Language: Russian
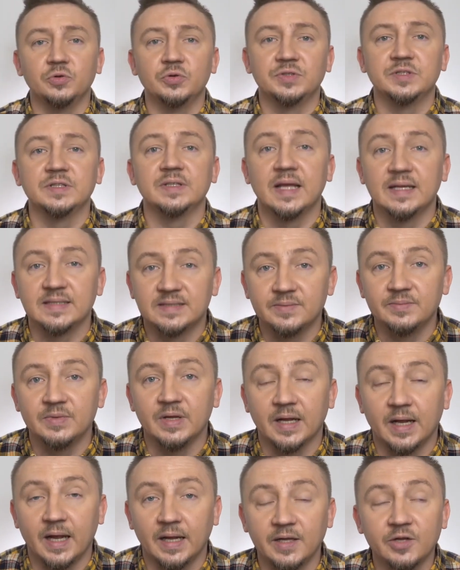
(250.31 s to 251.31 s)
уйти на
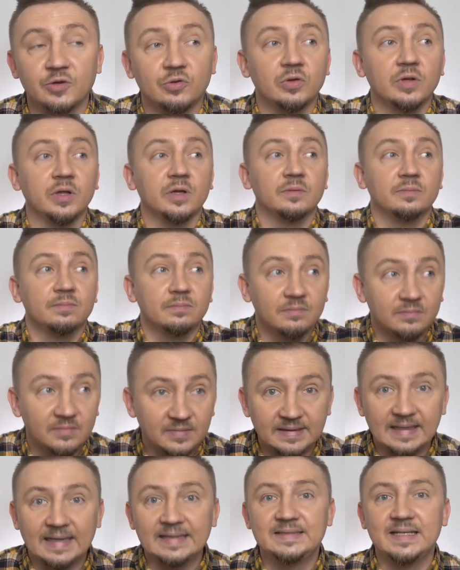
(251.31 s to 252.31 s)
зимние каникулы
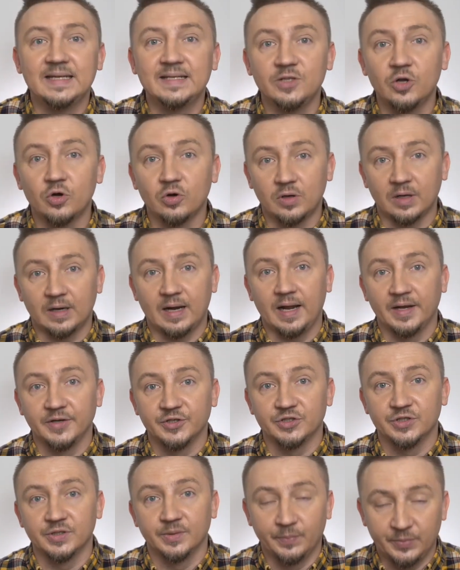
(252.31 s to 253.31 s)
на денек
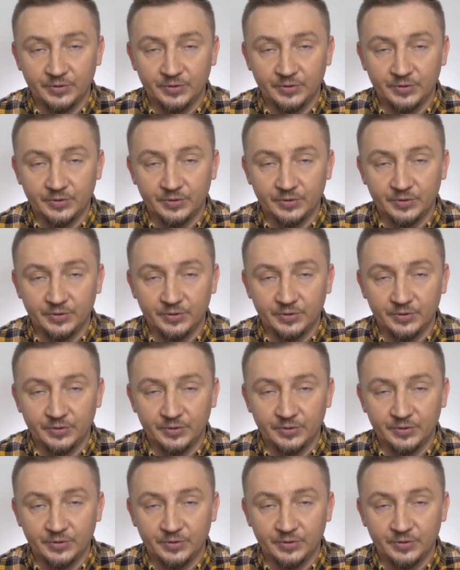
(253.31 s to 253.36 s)
раньше.